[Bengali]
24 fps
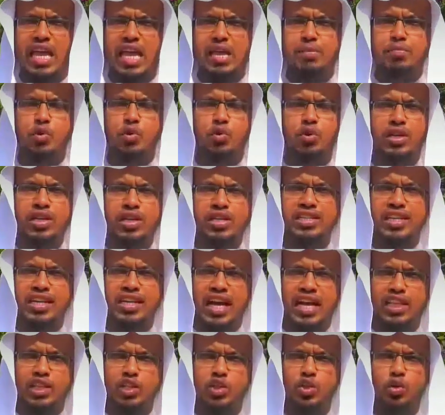এই বকরি যে
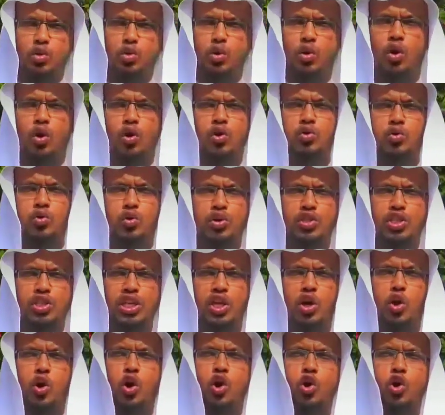খাদ্য গ্রহণ করেছে